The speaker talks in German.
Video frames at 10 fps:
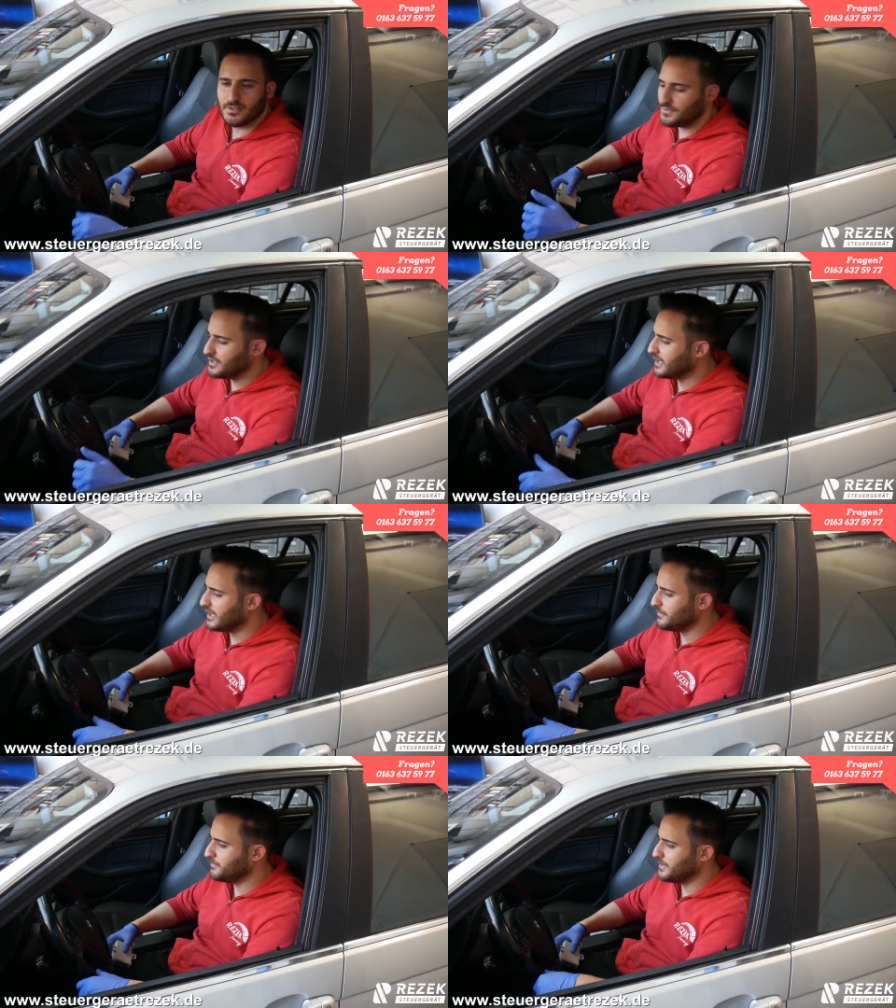Wir
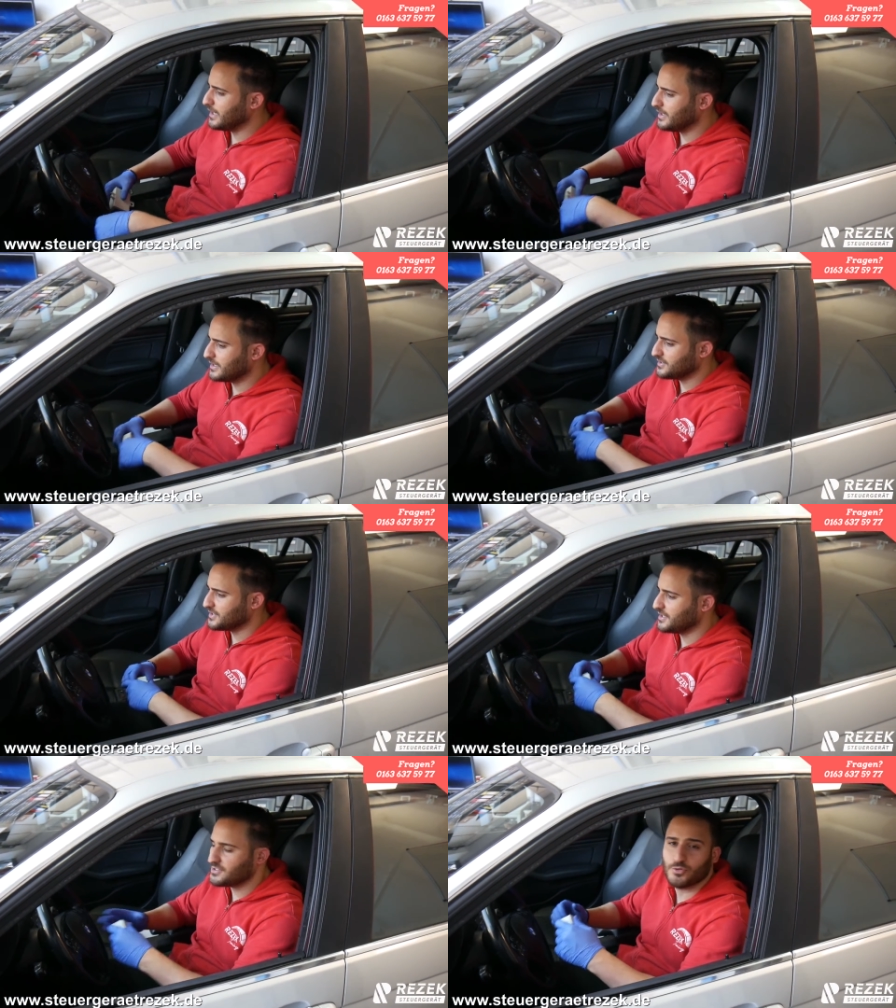haben ja
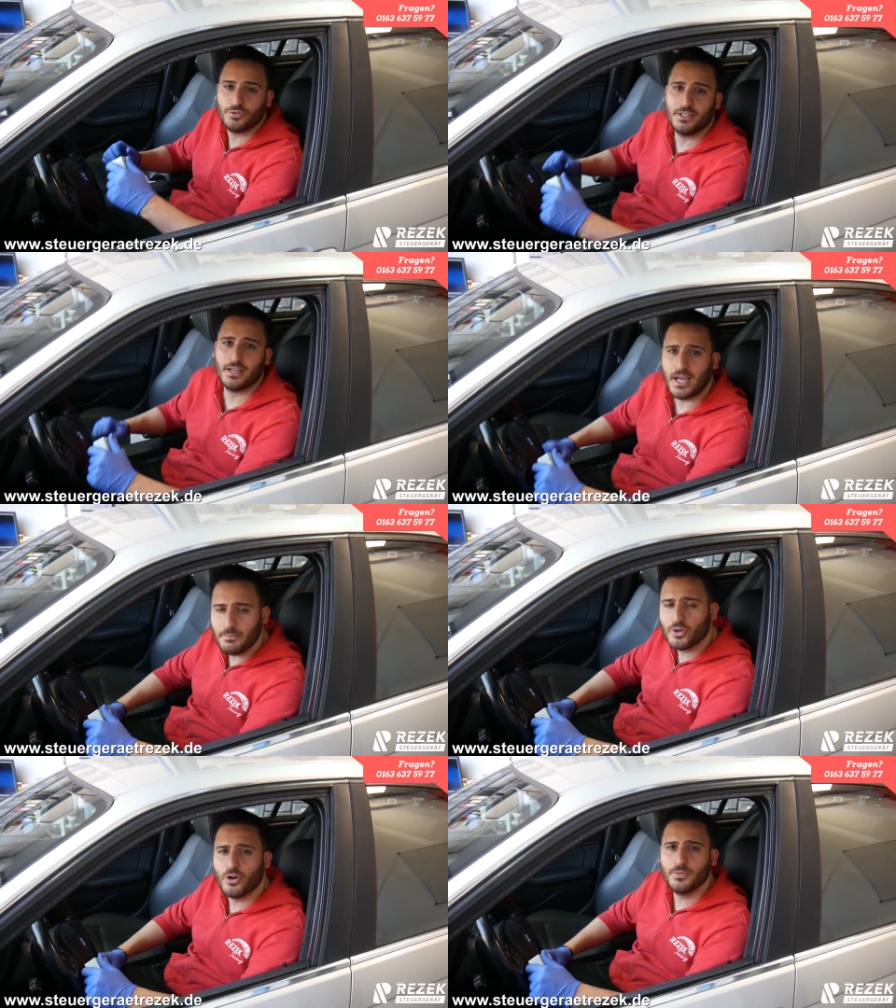gestern das Auto hier
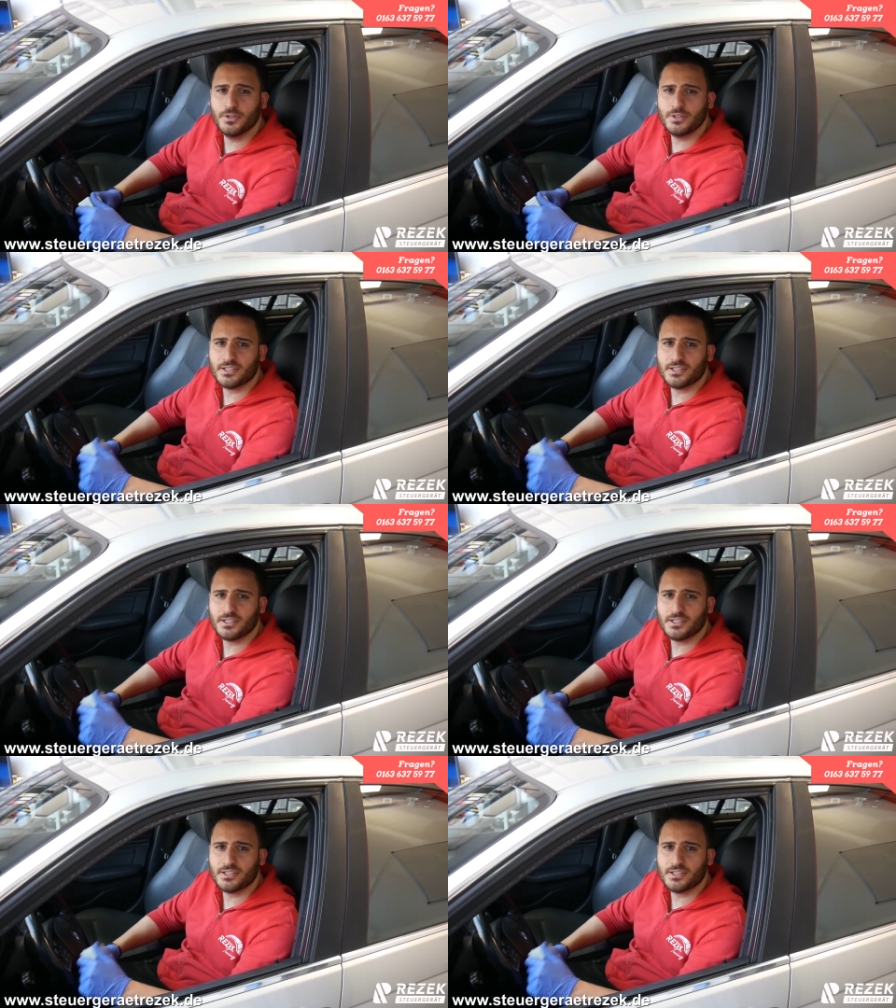reinbekommen.